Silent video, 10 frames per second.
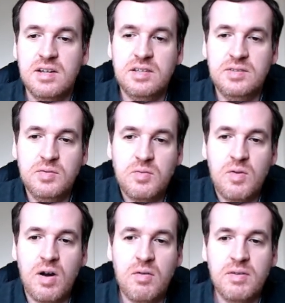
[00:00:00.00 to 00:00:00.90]
no
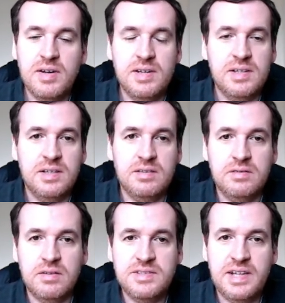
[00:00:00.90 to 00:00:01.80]
qual
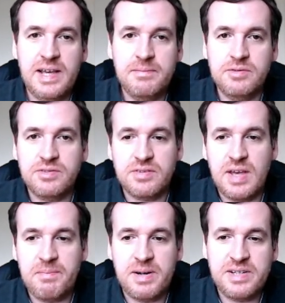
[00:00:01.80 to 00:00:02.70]
nós iremos,
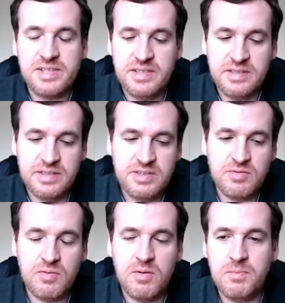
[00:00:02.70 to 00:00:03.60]
a partir de
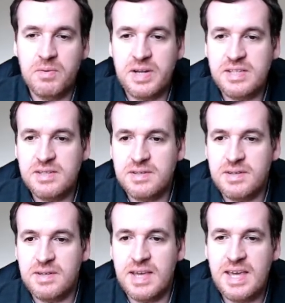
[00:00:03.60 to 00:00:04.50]
um componente,
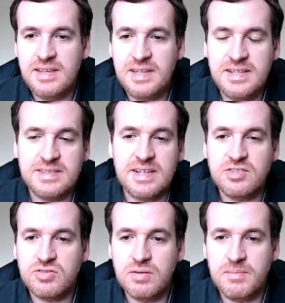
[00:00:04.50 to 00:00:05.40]
renderizar
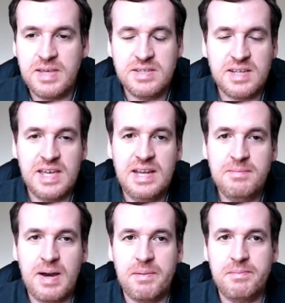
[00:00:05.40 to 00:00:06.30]
somente aquele
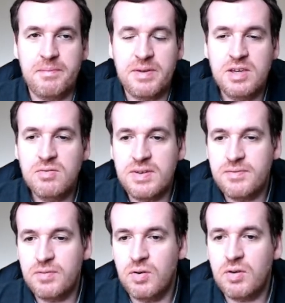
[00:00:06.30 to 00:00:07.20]
mapa, e o
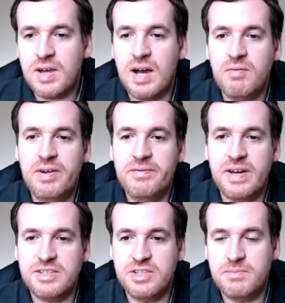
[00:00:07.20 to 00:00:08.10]
info local ele
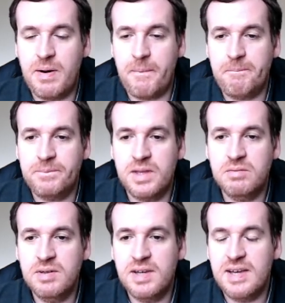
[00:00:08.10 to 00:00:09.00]
vai chamar.
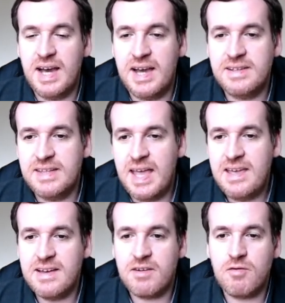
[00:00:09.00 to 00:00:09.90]
Então, a
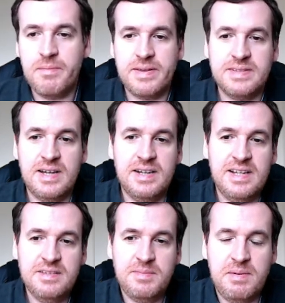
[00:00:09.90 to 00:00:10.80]
ideia é começar a
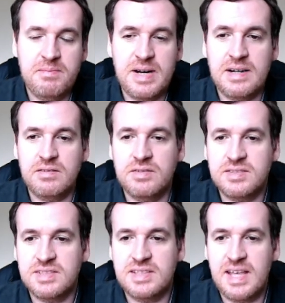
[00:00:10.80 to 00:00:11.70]
desmembrar a
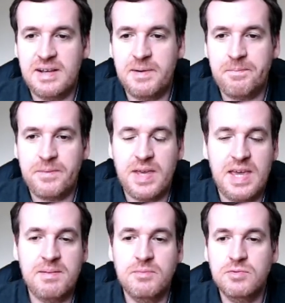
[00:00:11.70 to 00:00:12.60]
nossa tela
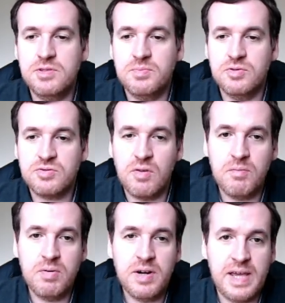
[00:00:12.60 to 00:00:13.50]
em múltiplos
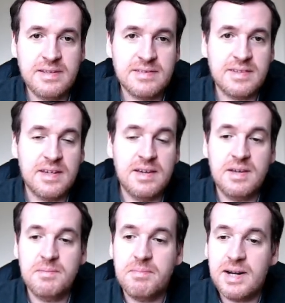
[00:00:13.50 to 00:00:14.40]
componentes,
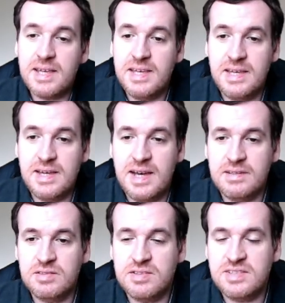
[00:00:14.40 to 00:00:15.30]
para que
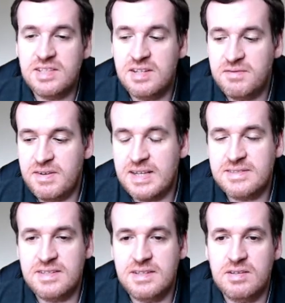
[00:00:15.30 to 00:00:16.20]
a nossa
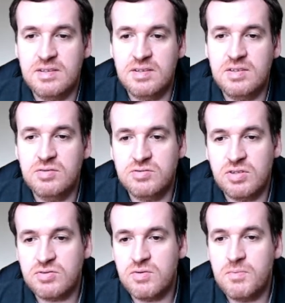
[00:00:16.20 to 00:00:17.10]
interface e os
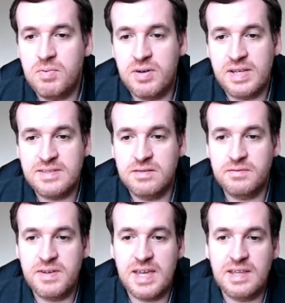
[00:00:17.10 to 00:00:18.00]
nossos componentes não
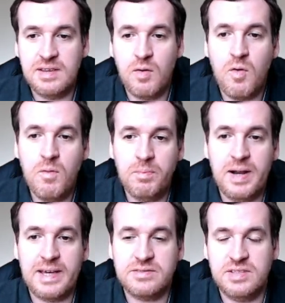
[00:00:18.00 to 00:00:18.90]
fiquem tão
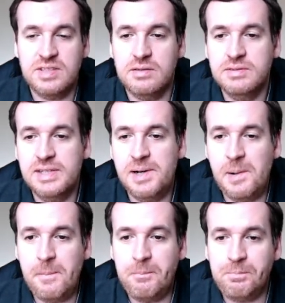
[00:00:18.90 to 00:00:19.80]
complexos. Então,
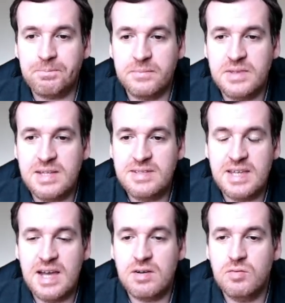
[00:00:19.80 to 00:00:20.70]

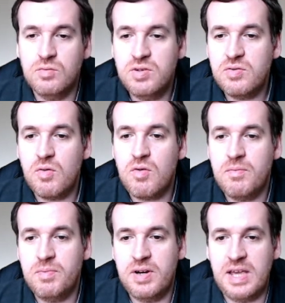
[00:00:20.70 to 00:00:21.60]
desenhar um único
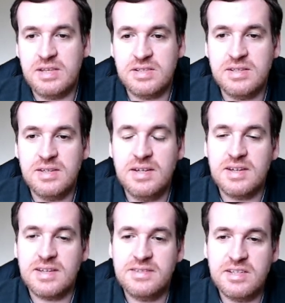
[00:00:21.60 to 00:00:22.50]
componente
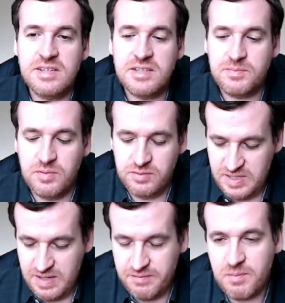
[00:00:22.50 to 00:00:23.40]
que seja
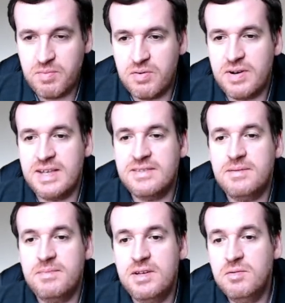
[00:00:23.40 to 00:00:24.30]
responsável por
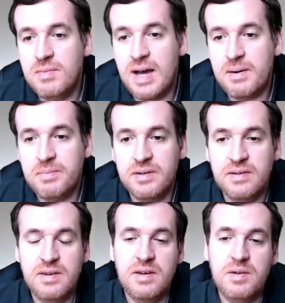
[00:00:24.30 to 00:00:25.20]
exibir o mapa,
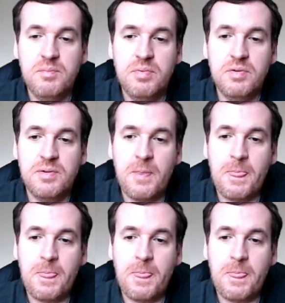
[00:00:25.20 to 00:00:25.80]
por